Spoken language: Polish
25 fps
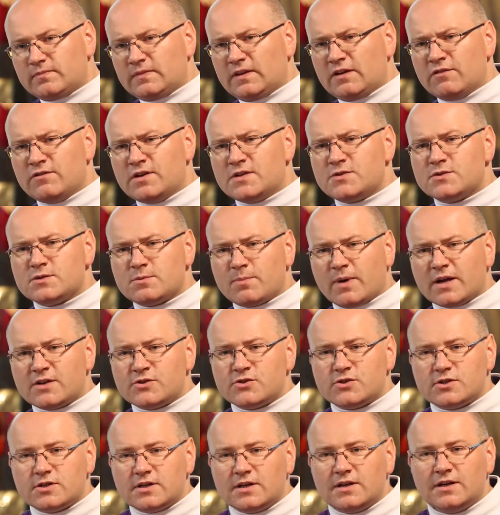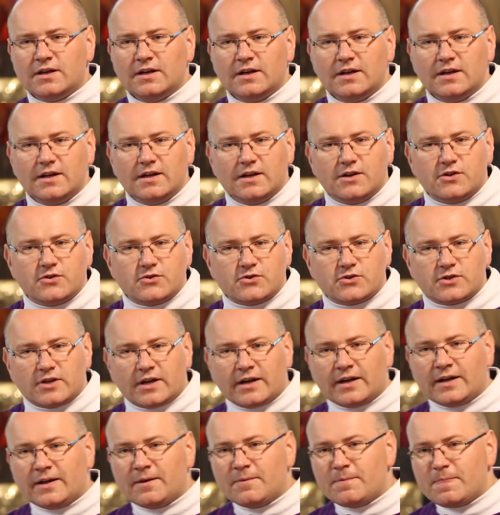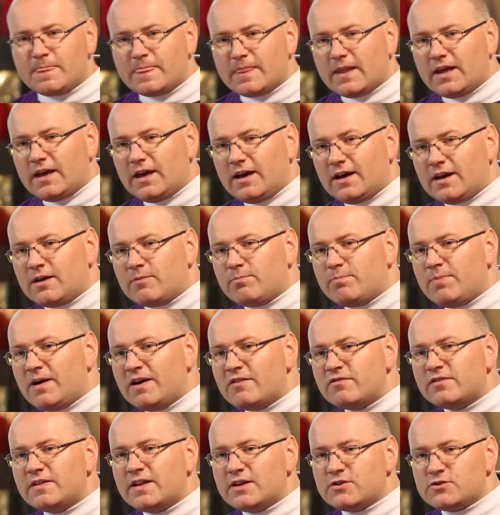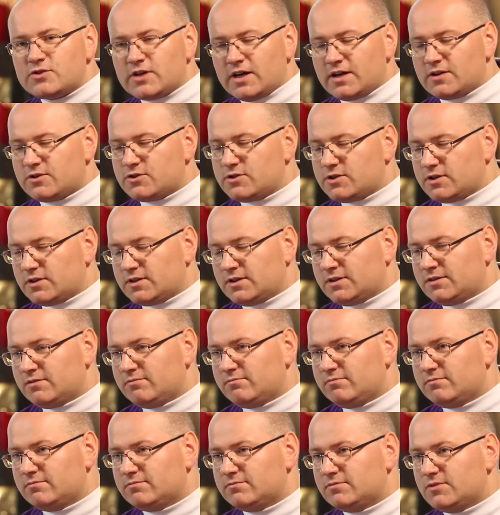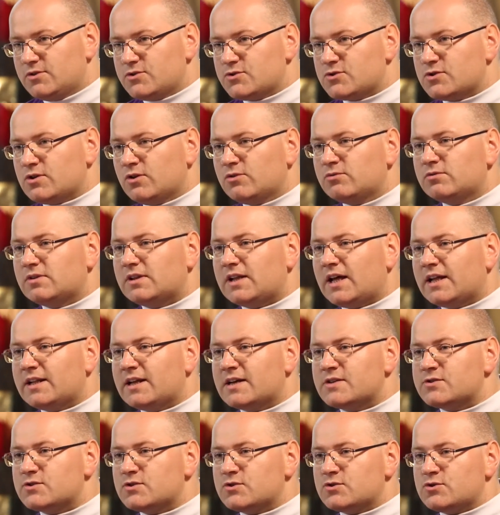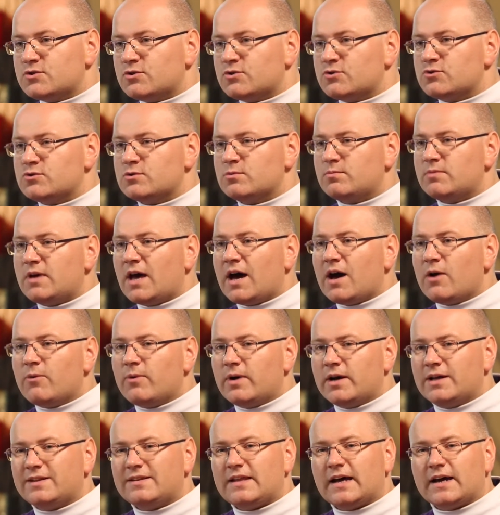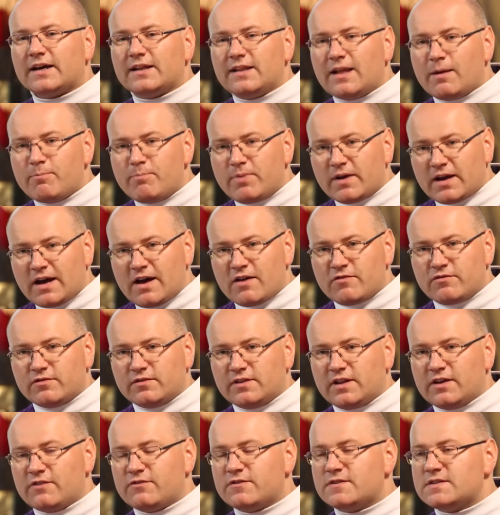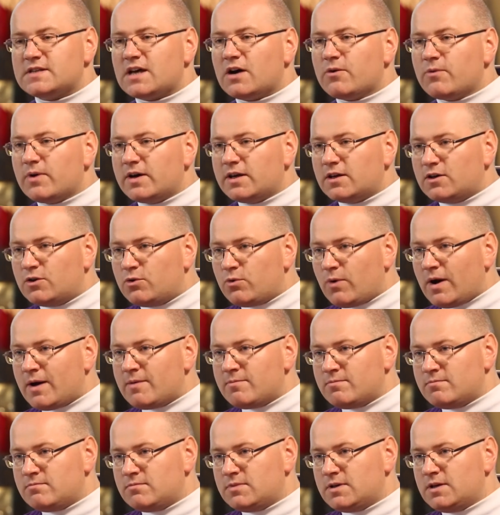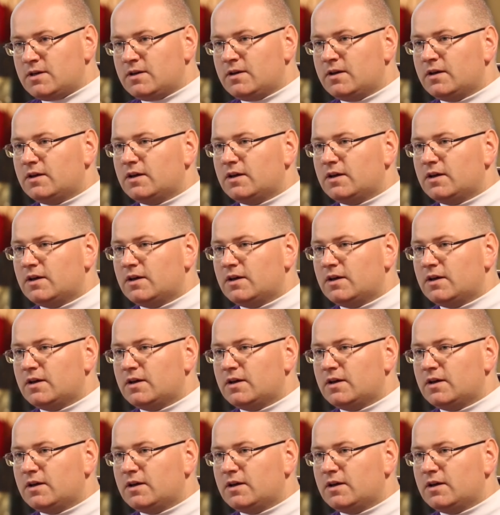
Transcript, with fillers: Więc zobaczcie, że e, pewne rzeczy są dla nas zrozumiałe tak naprawdę w całej głębi